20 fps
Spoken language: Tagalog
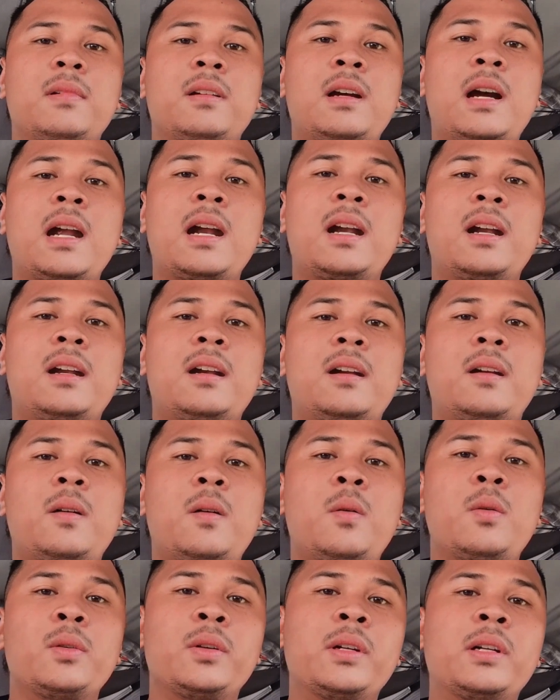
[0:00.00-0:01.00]
car
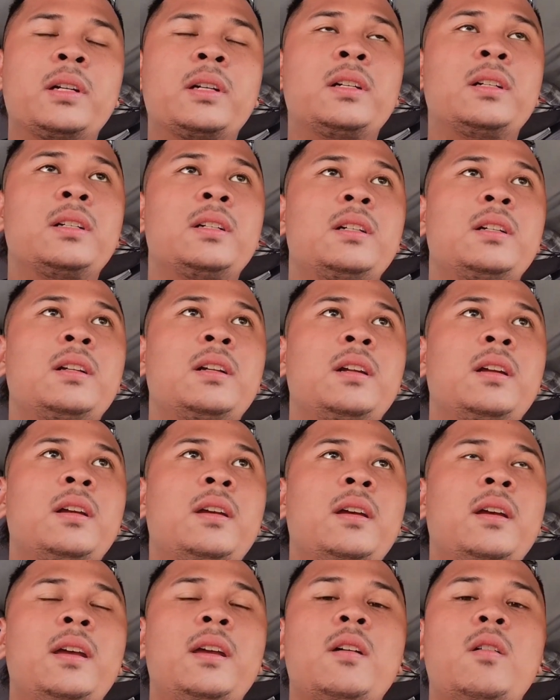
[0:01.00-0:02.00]
owner
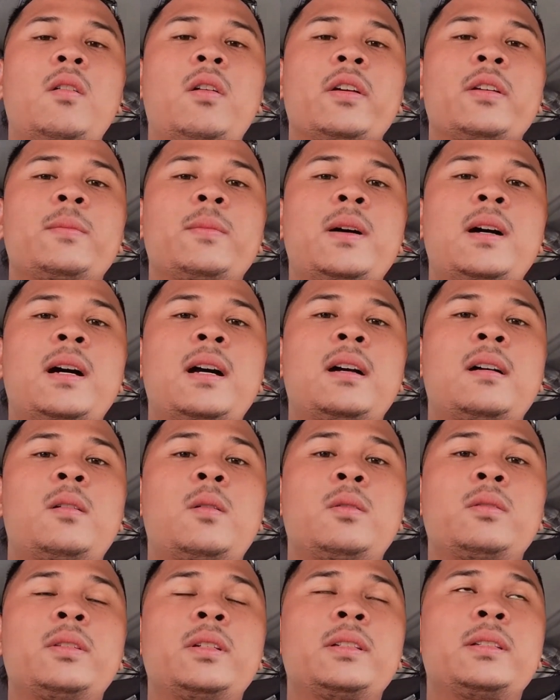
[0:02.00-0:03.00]
eh okay ba ang
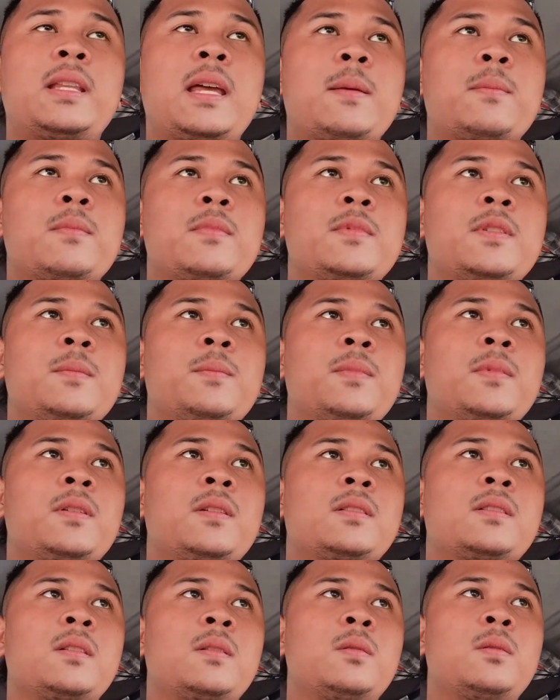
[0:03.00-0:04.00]
owner type jeep
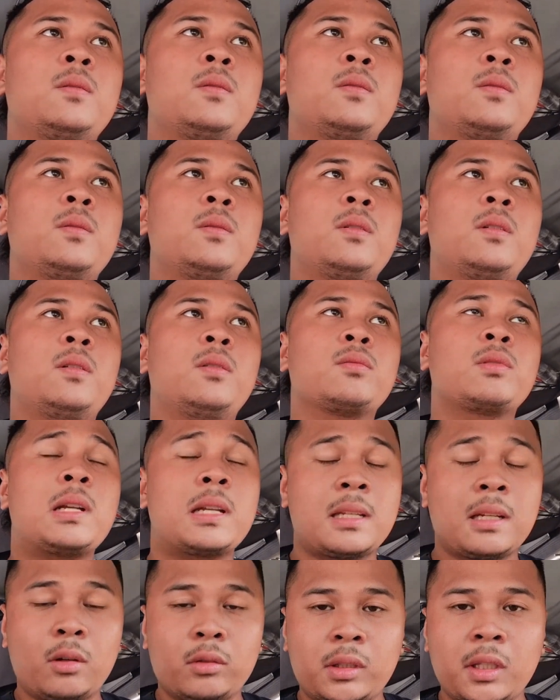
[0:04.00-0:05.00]
no so
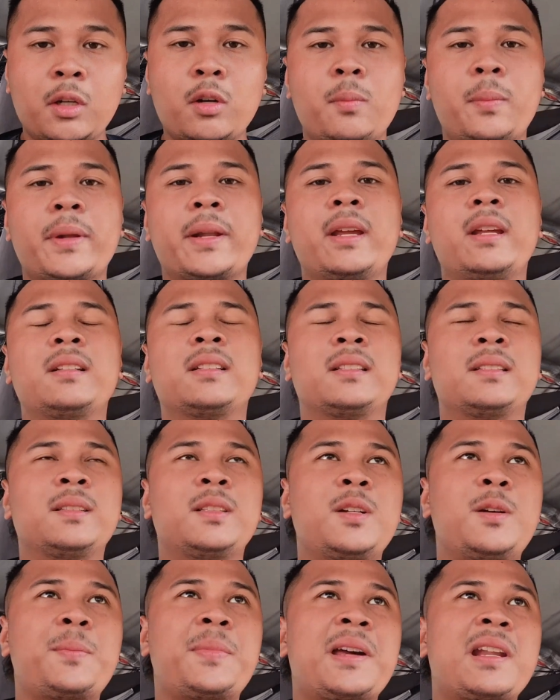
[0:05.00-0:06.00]
sasagutin ko pa rin
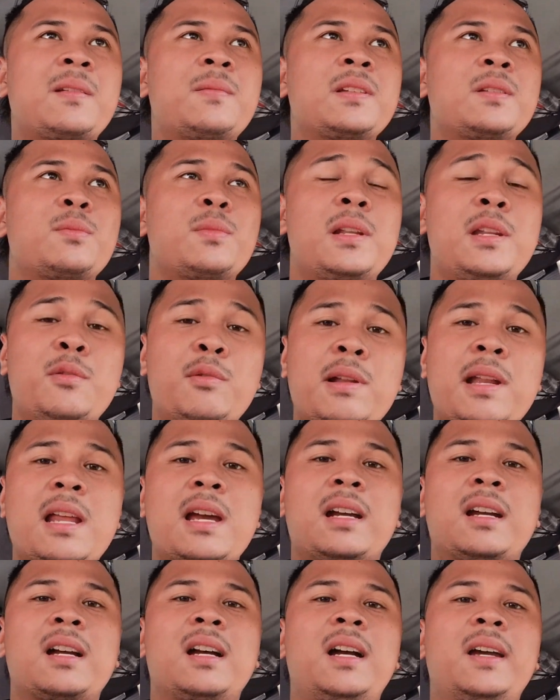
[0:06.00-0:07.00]
no para mas
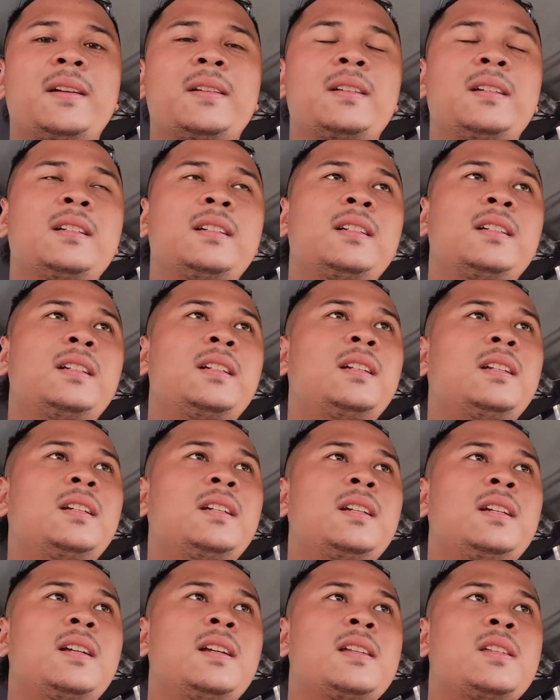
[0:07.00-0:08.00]
maliwanagan kayo
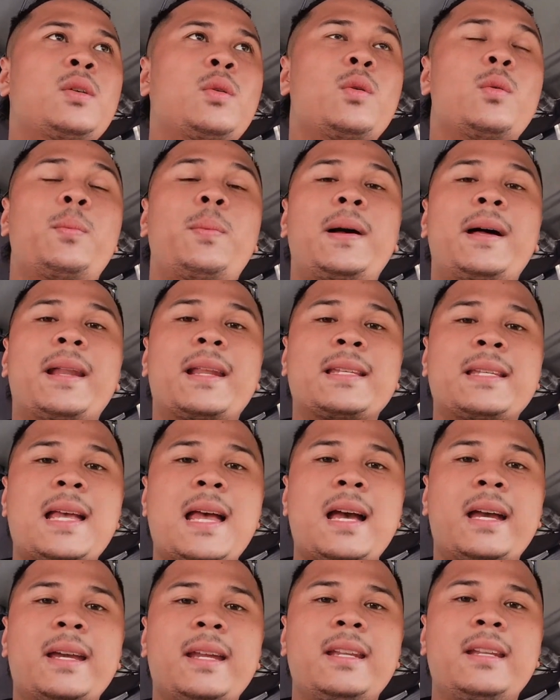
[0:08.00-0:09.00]
so para
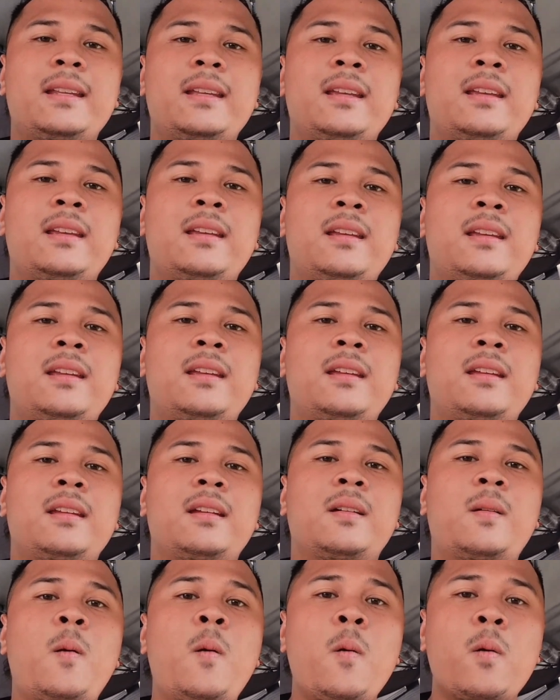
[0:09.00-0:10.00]
sa akin eh
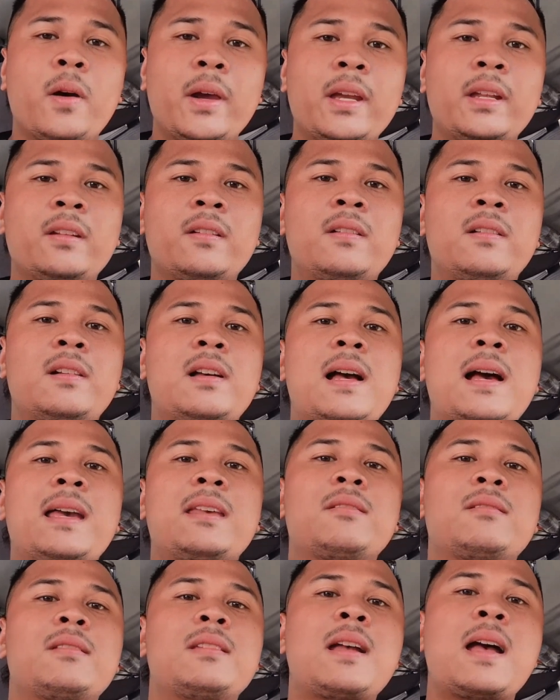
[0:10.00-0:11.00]
okay no
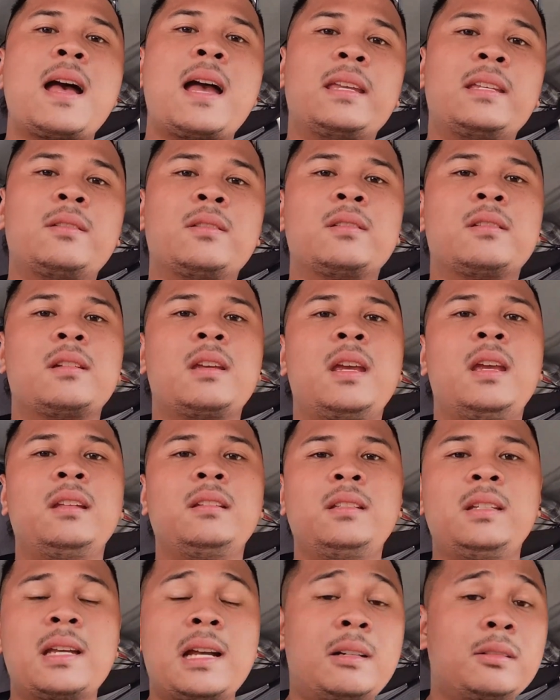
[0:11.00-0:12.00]
ayos na ayos
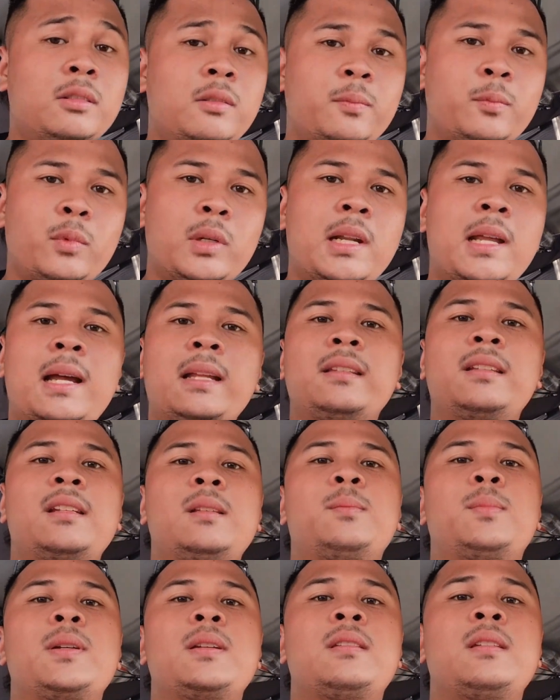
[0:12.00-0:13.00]
80 out of
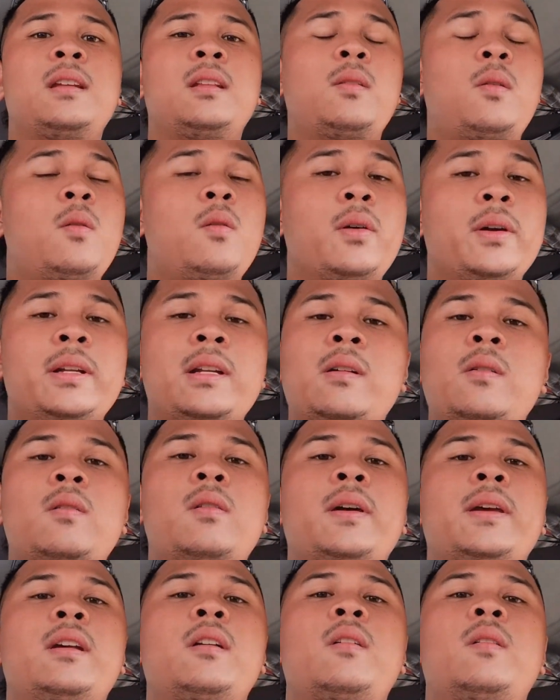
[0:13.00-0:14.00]
100% okay na
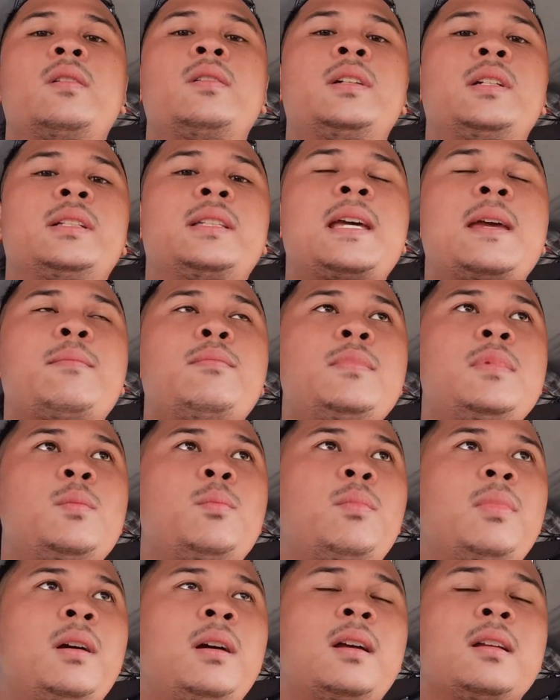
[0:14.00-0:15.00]
okay ang owner type jeep
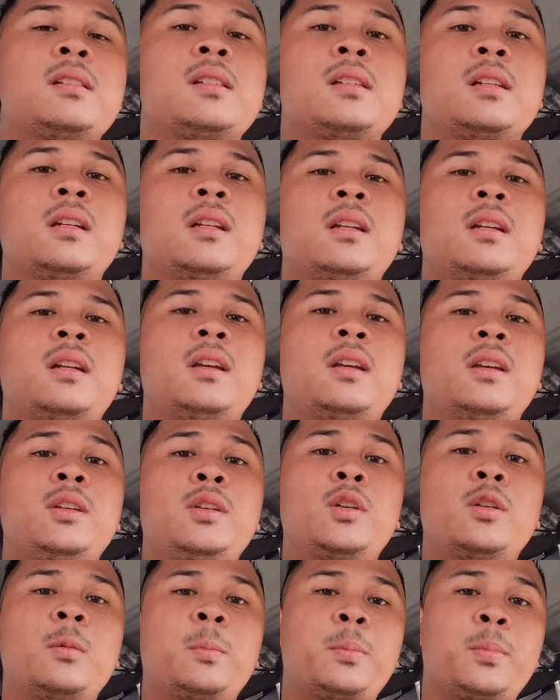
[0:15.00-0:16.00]
as
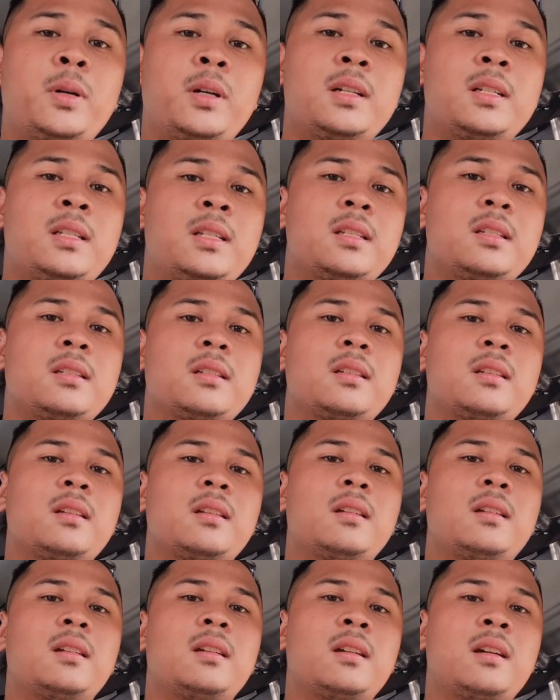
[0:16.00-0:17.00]
your first
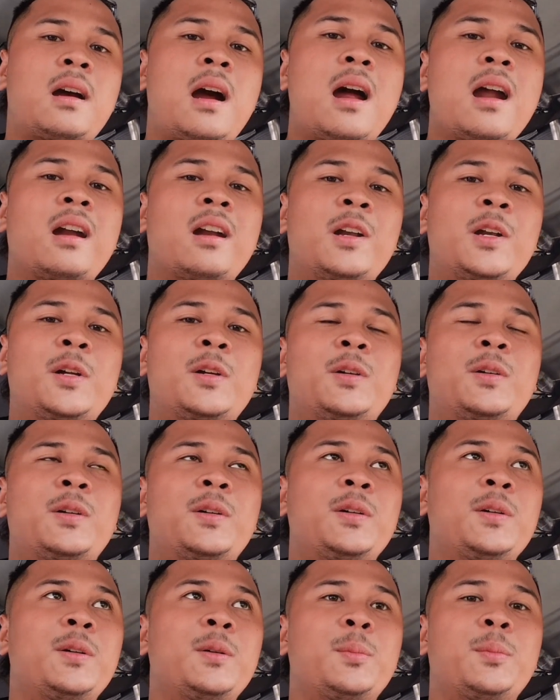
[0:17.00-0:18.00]
car no or
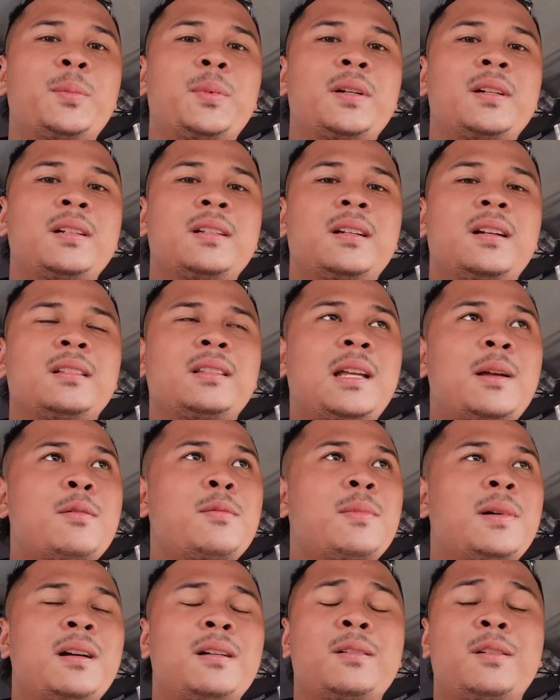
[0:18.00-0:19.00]
your per tama
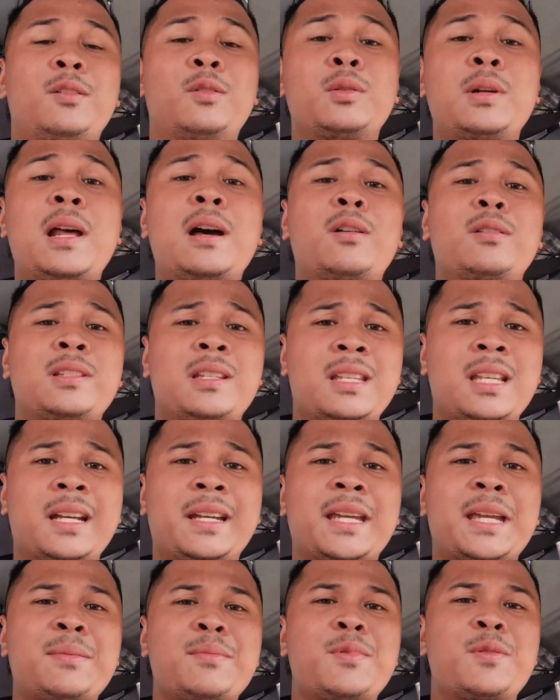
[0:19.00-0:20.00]
ba unang
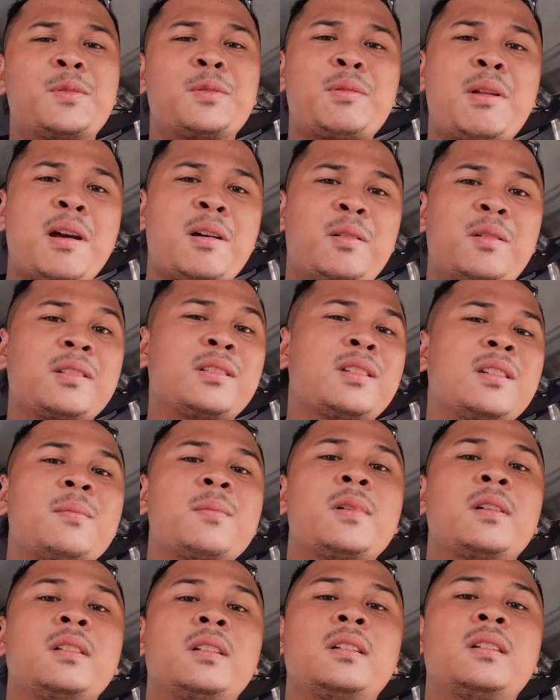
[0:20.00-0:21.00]
sasakyan mo unang kotse
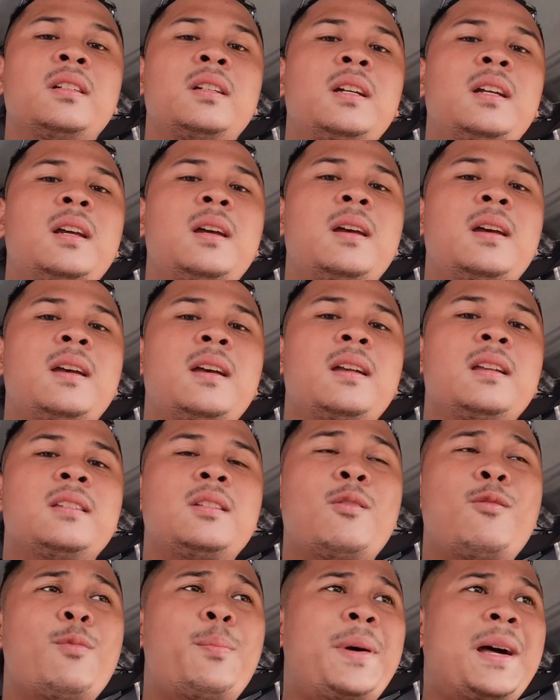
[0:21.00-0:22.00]
mo no
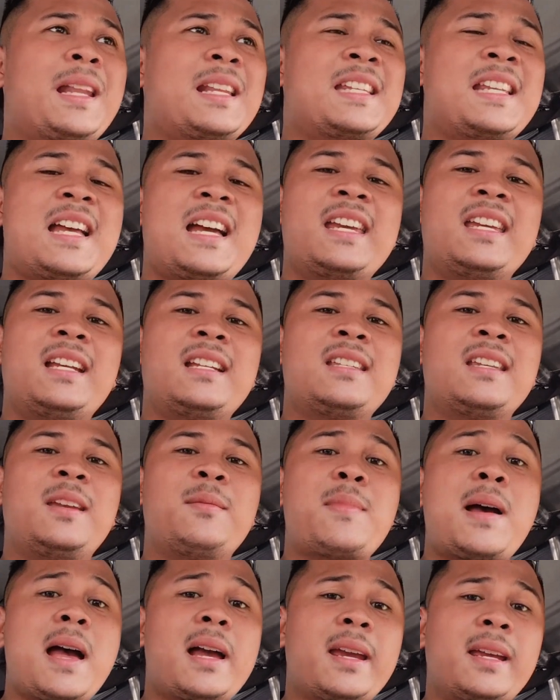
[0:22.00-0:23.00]
so para sa akin kasi
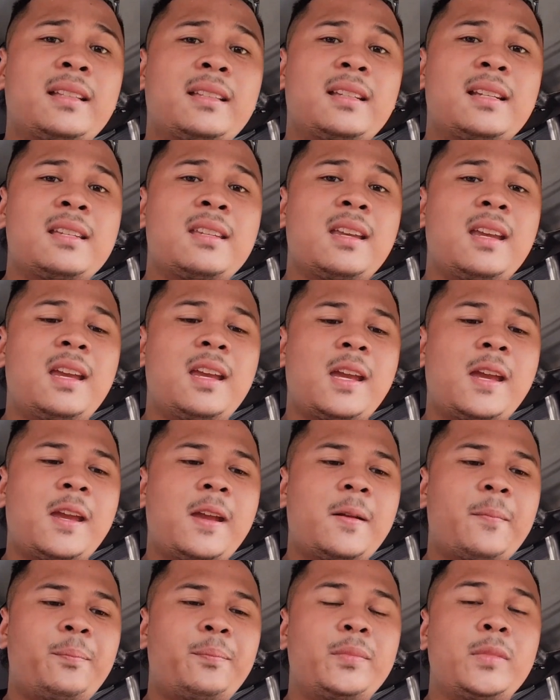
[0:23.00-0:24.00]
bakit kasi
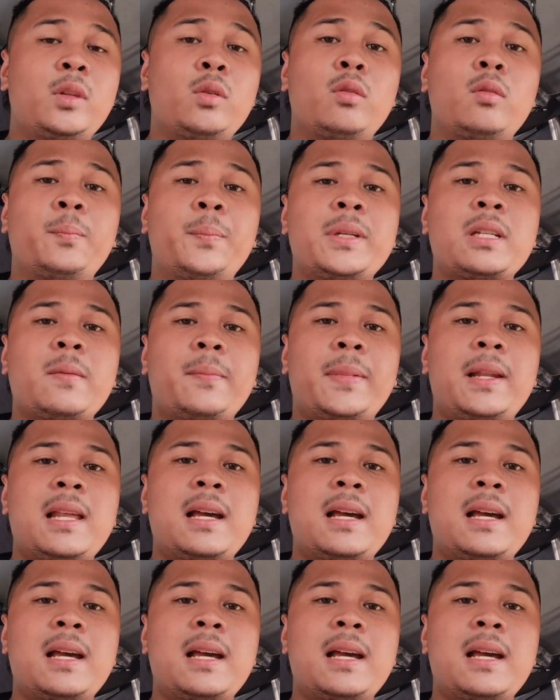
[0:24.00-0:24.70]
nung umpisa pa